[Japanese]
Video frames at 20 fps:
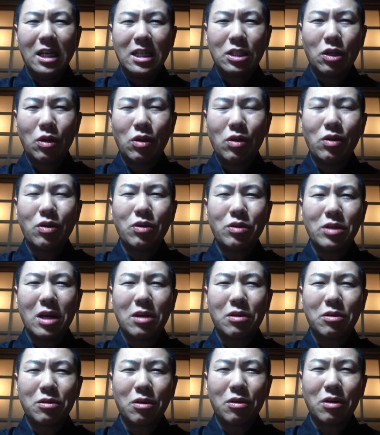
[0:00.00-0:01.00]
そのよう
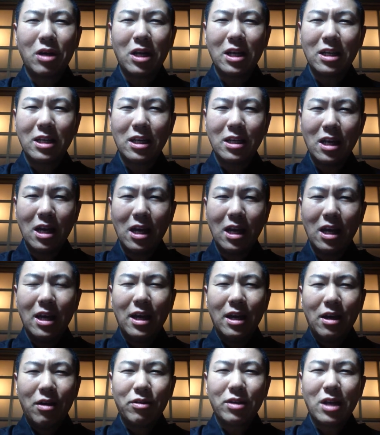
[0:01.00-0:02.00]
な事柄でね、
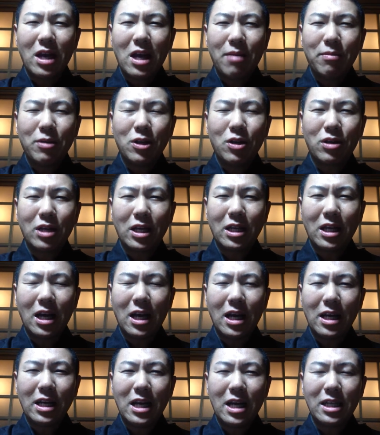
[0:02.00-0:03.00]
お悩みの方
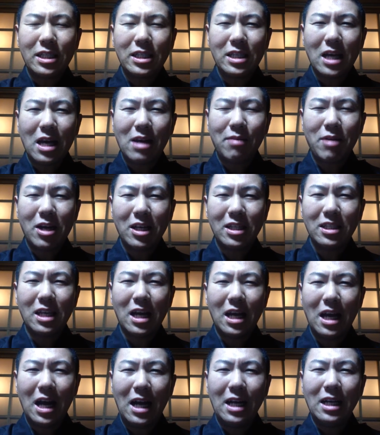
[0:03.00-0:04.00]
がいらっしゃいまし
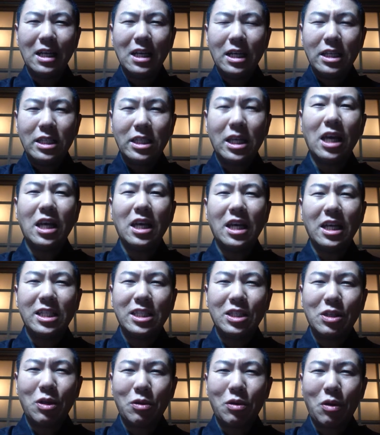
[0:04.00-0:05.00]
たら、ぜひ
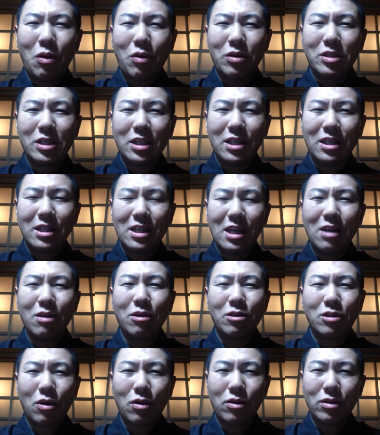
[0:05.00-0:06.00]
一度当人に
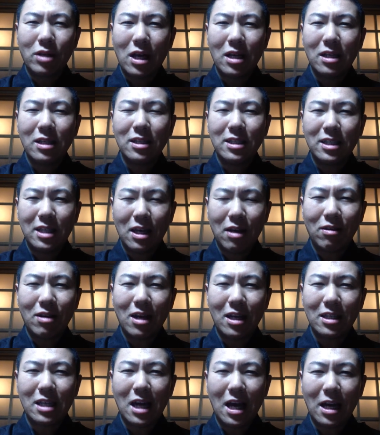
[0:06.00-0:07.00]
ご相談してく
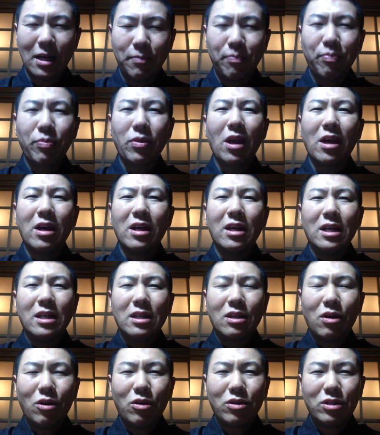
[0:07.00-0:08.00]
ださい。
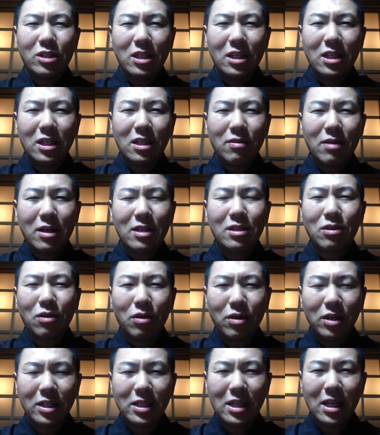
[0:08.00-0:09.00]
当人には
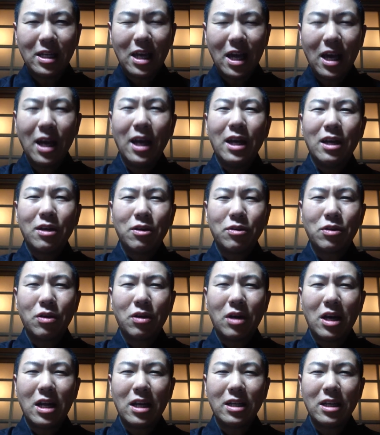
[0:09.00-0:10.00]
そういったね、
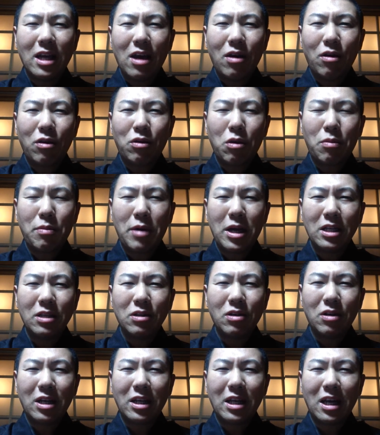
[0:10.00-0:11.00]
事柄でお困り
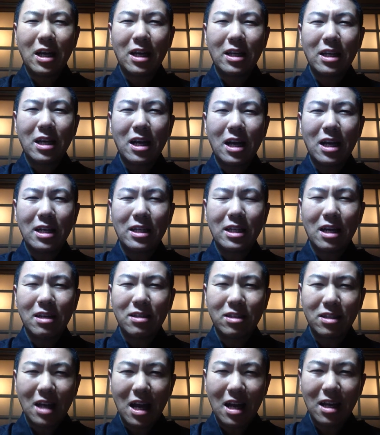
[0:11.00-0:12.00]
の方々がた
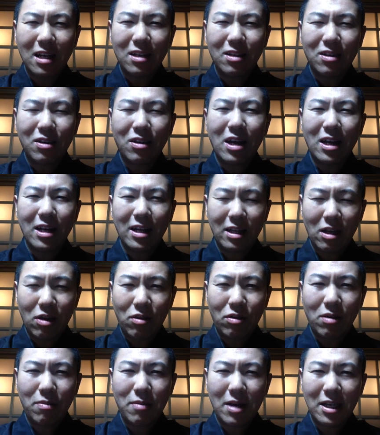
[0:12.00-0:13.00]
くさん来られて
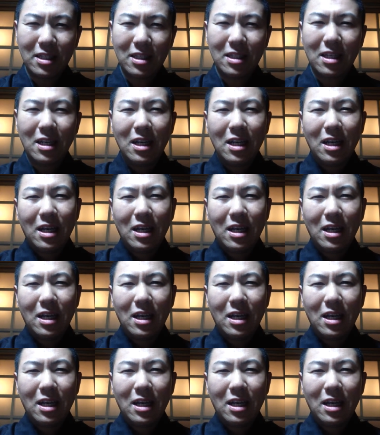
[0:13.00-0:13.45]
おります。